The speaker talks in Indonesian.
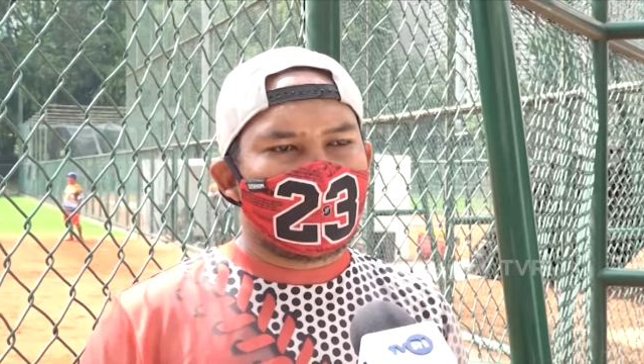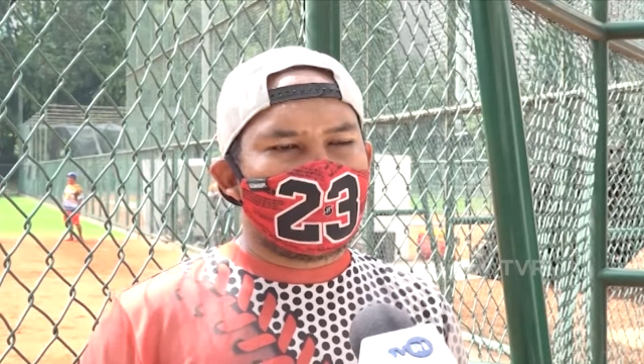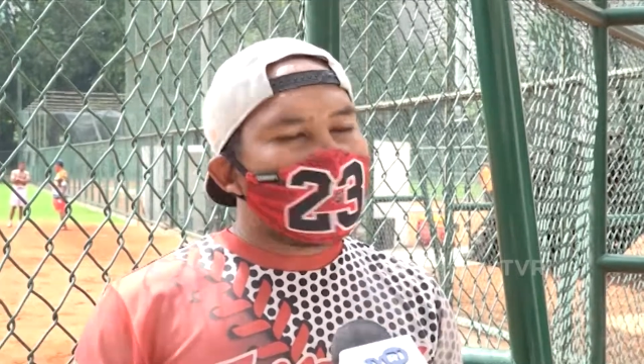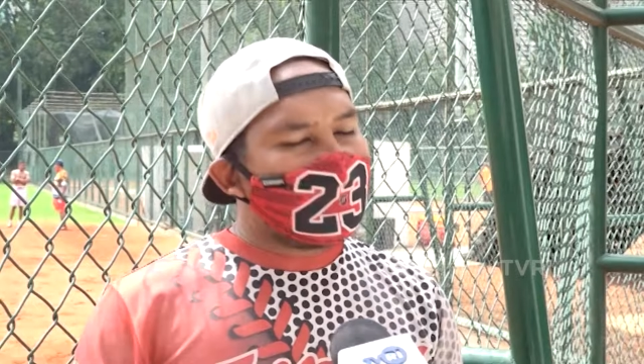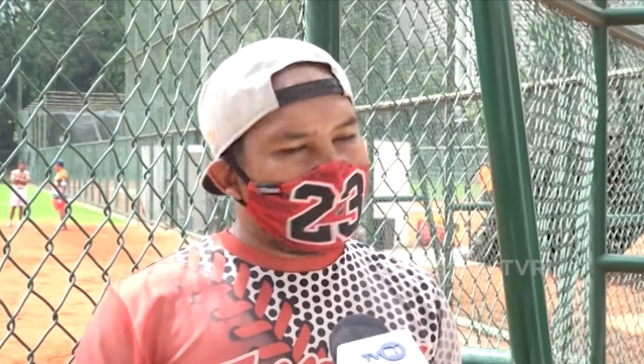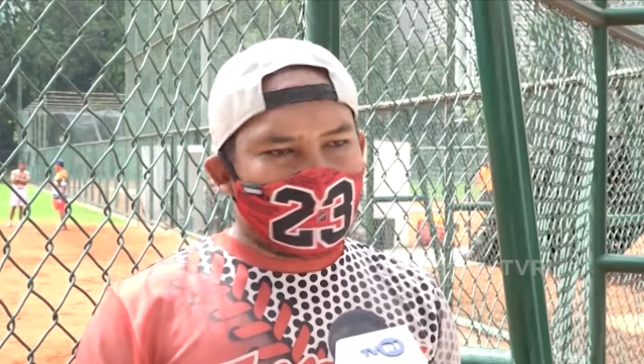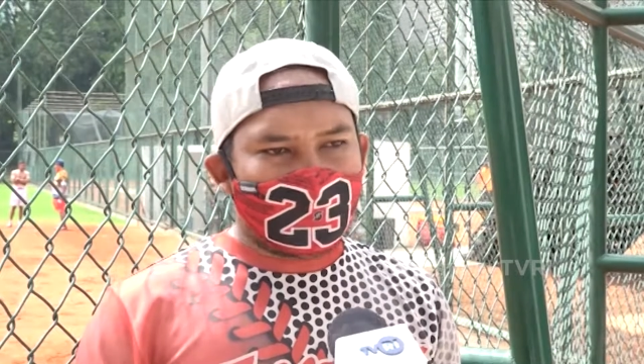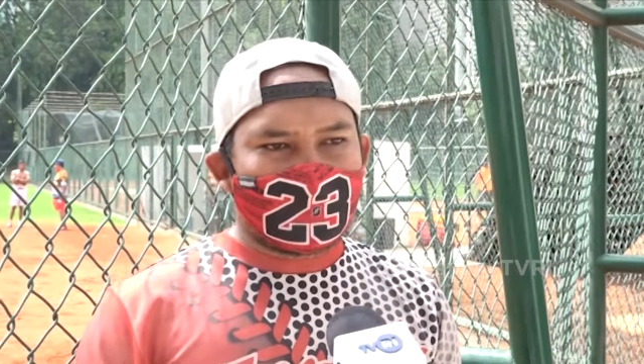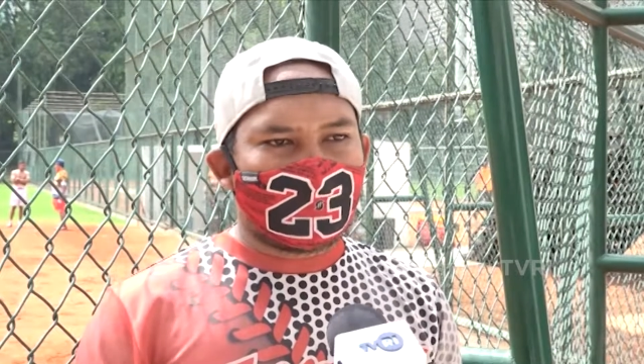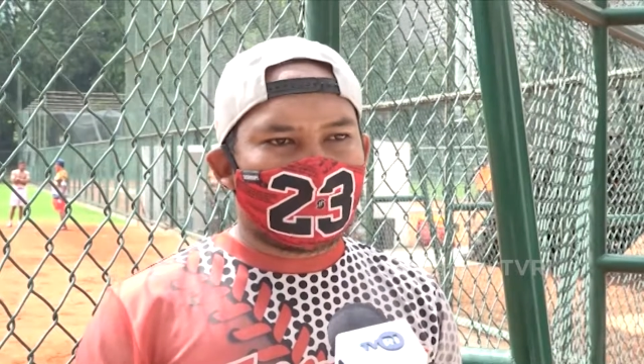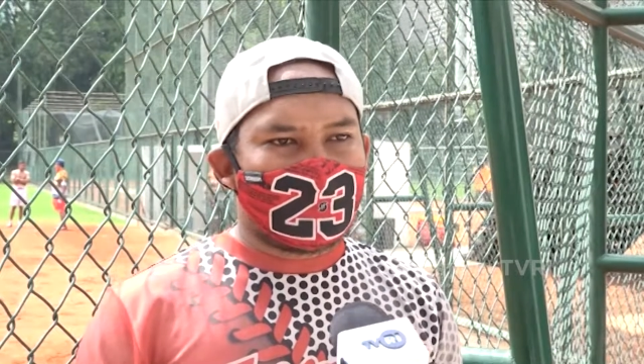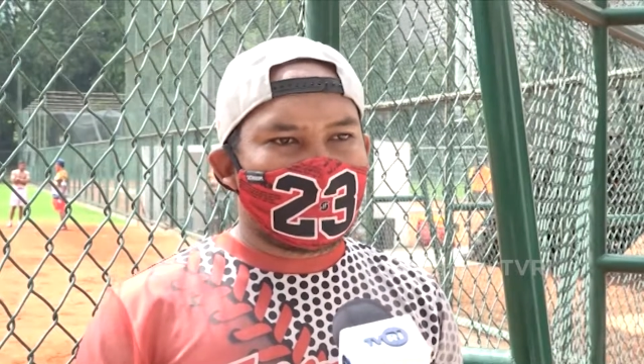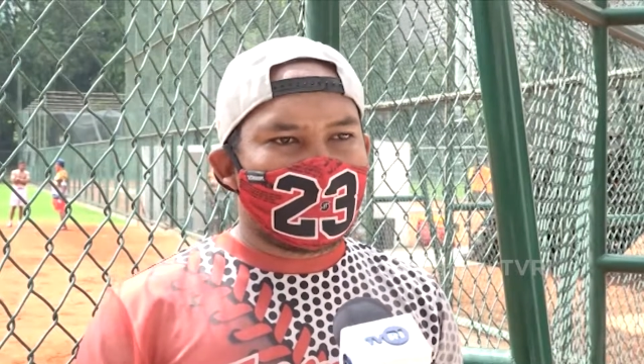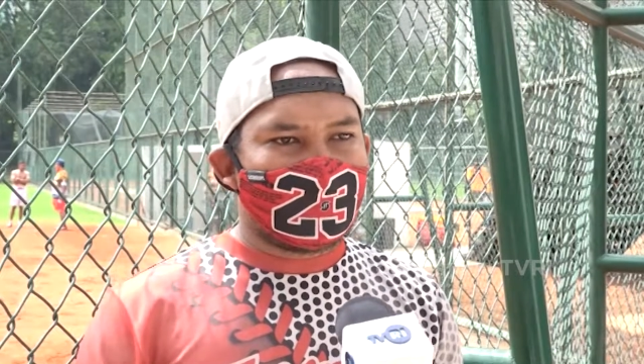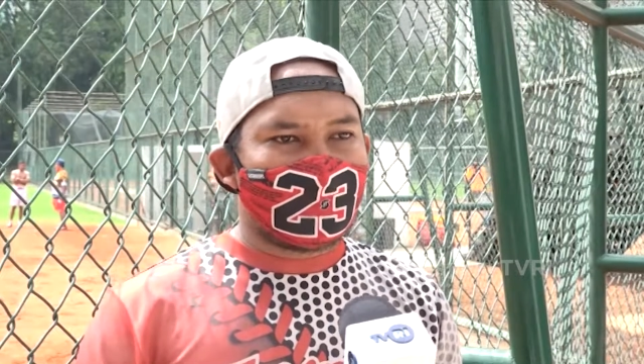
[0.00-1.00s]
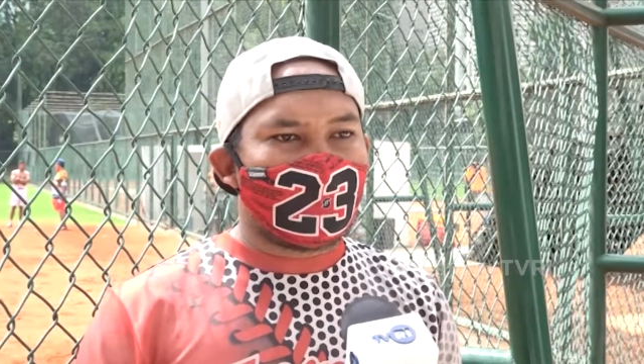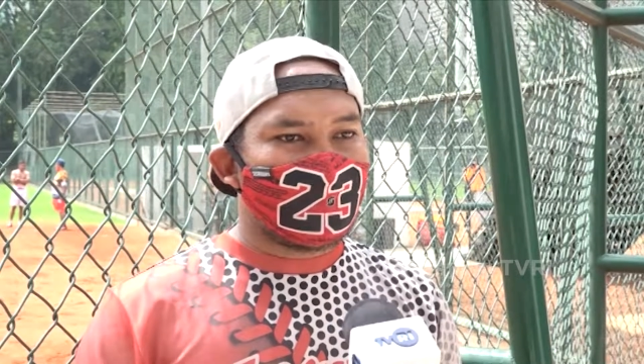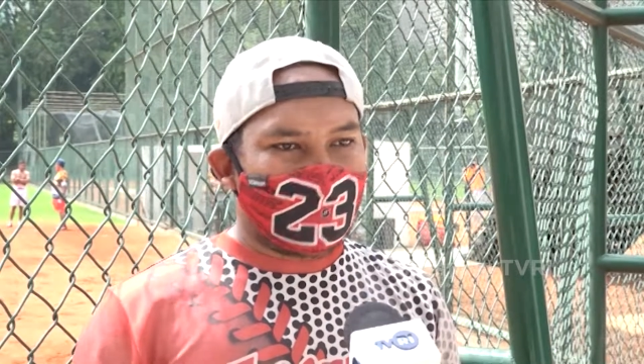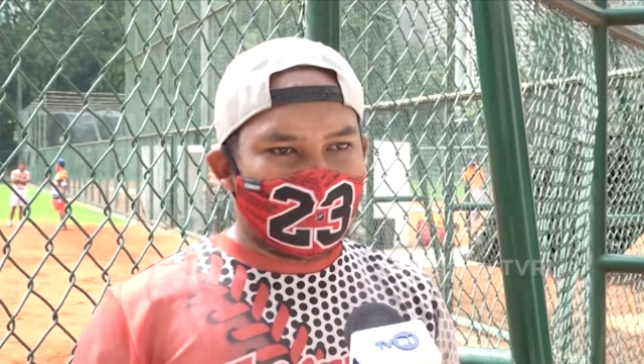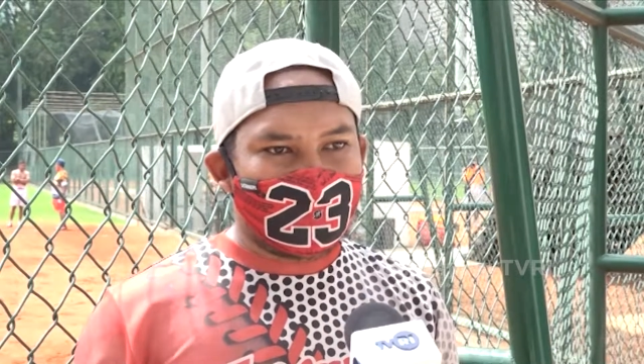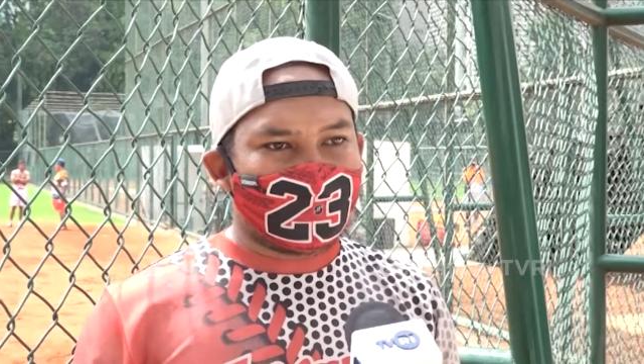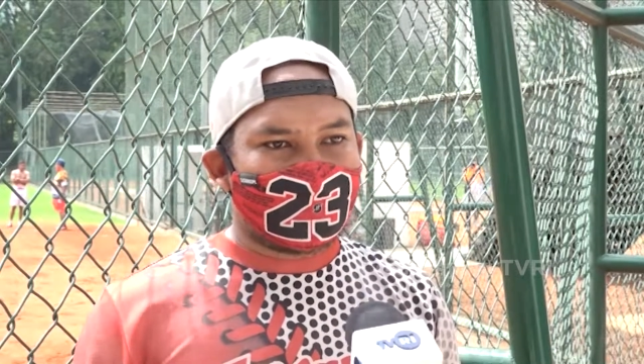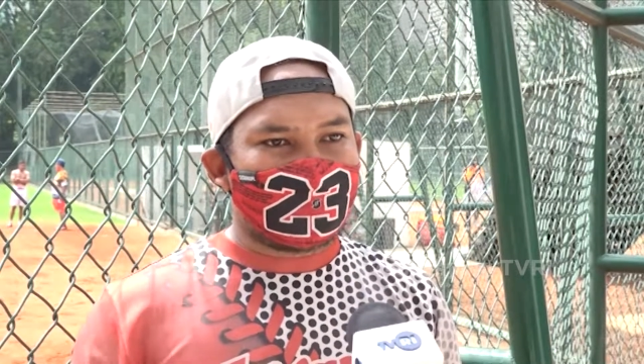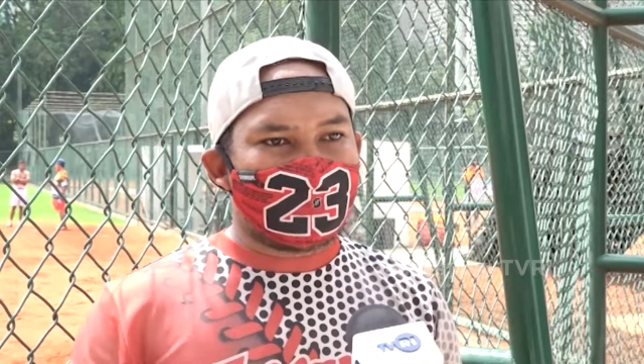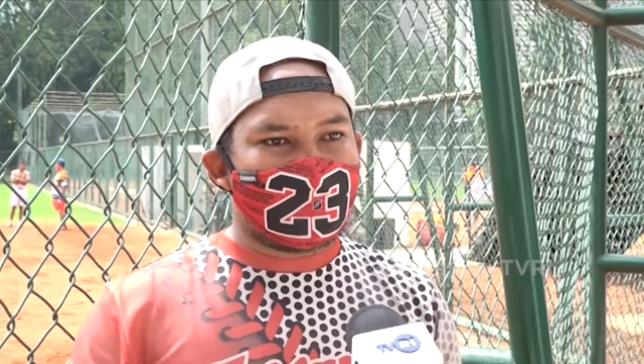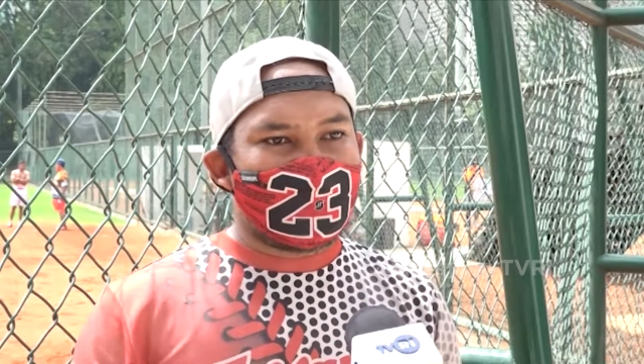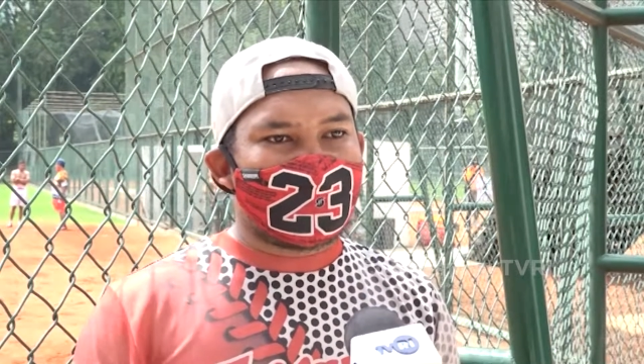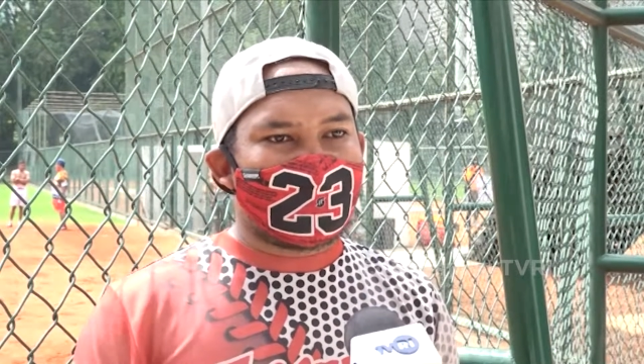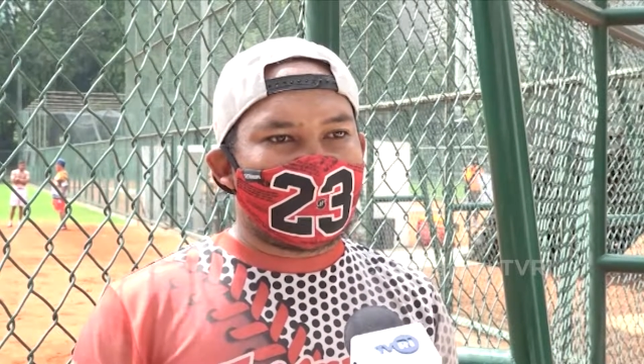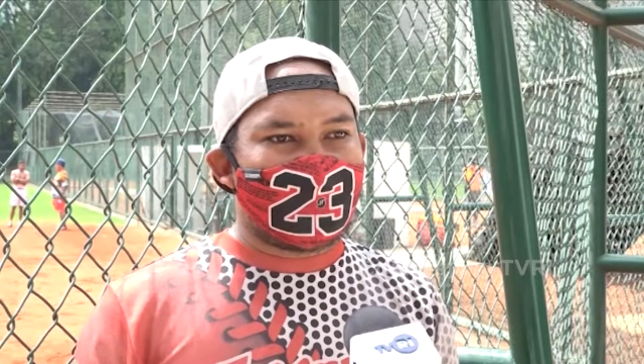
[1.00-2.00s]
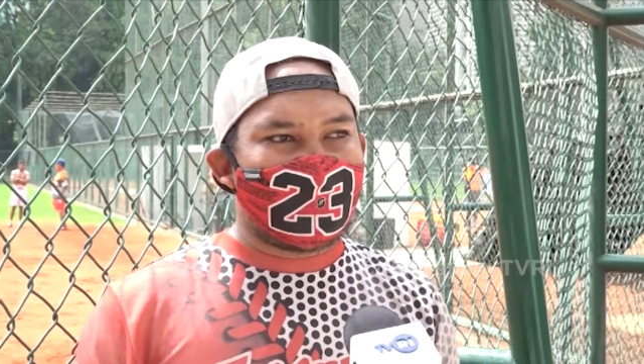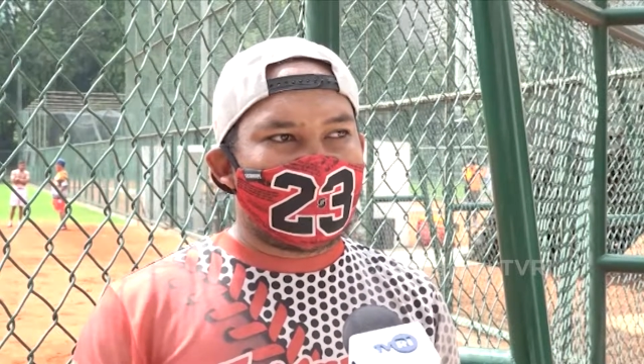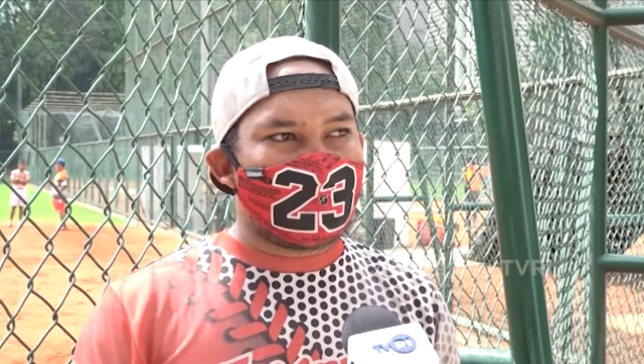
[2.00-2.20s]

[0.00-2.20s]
Target tetap emas, kita optimis tetap emas karena